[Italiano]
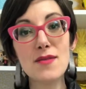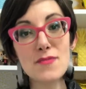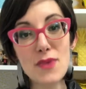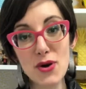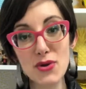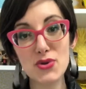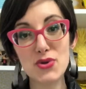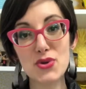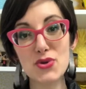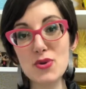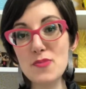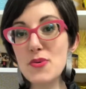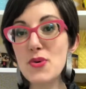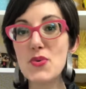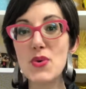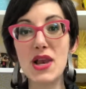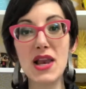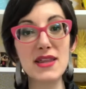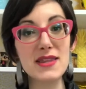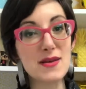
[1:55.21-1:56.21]
mondo dopo
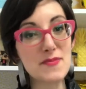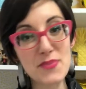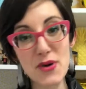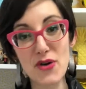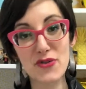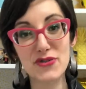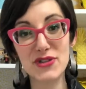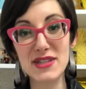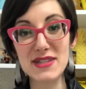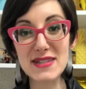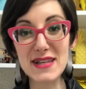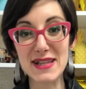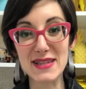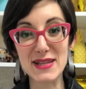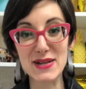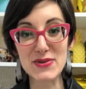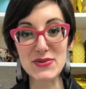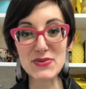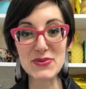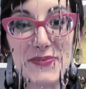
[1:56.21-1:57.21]
quella dei prof di
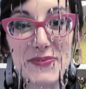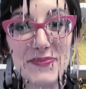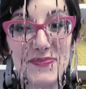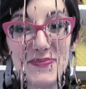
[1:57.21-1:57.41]
Zandegu.